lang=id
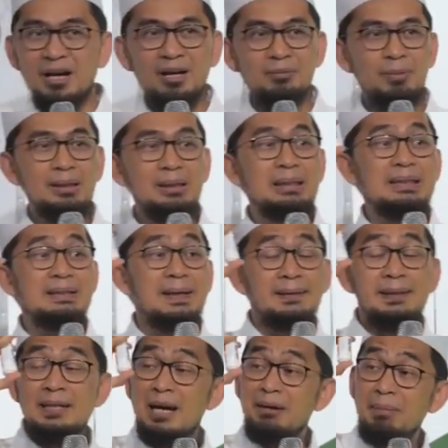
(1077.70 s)
sahabat, saya
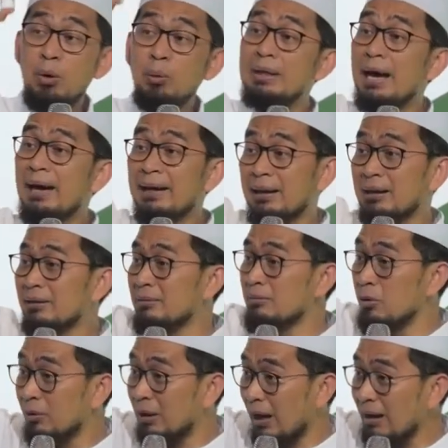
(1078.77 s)
tidak mau di akhirat
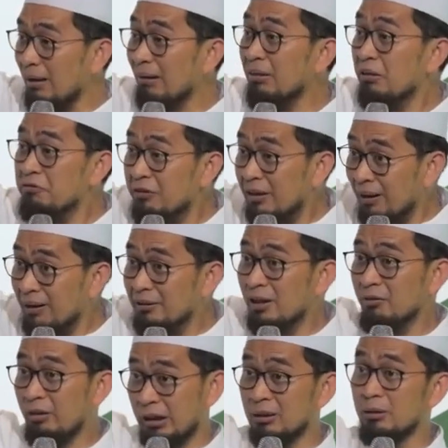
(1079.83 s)
dibuka karena
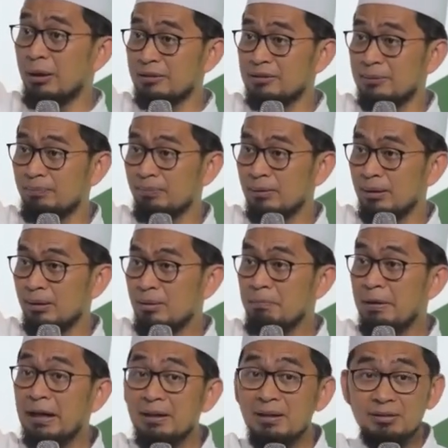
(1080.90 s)
viralnya makin luas.
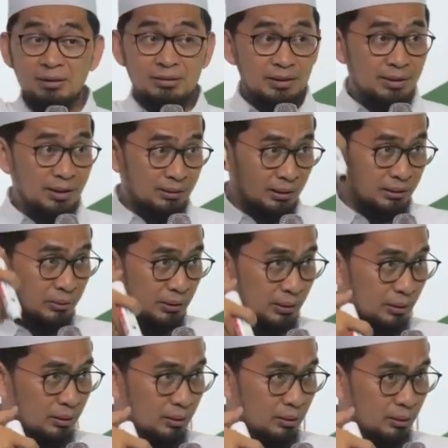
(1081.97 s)
Pengen diselesaikan di
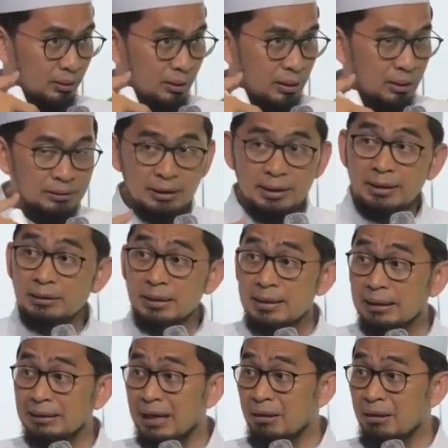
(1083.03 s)
dunia. Jadi ketika